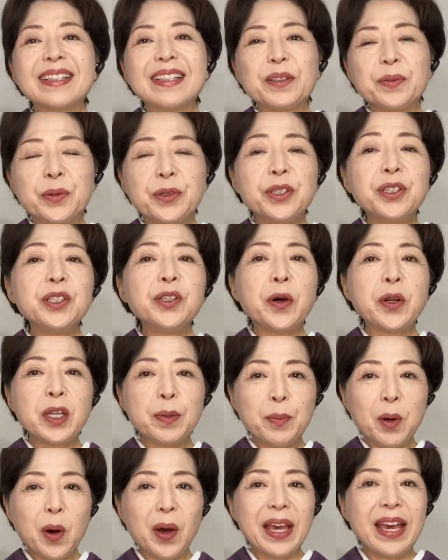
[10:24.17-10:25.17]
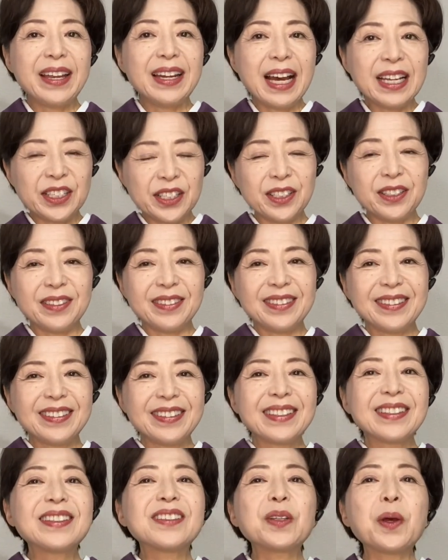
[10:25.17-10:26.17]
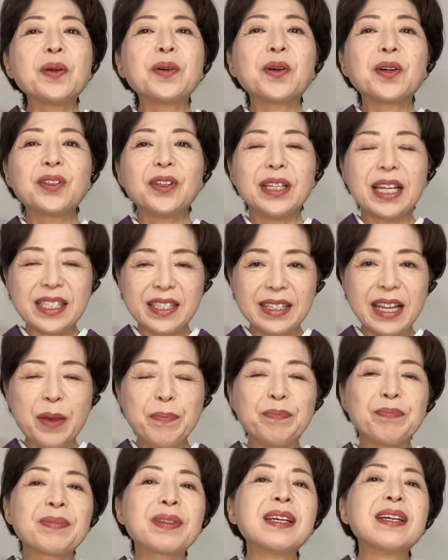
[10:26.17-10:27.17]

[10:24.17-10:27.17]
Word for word: 冬よりも減らすということですね。